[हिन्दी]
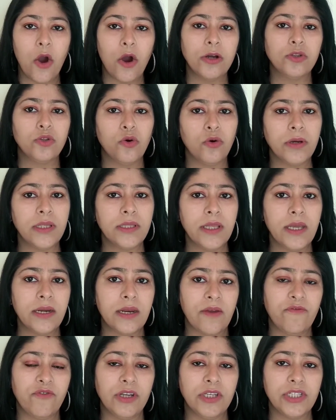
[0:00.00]
और थोड़ी देर
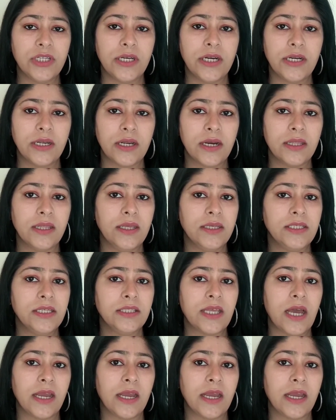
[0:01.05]
रेफ्रिजरेट कर दीजिए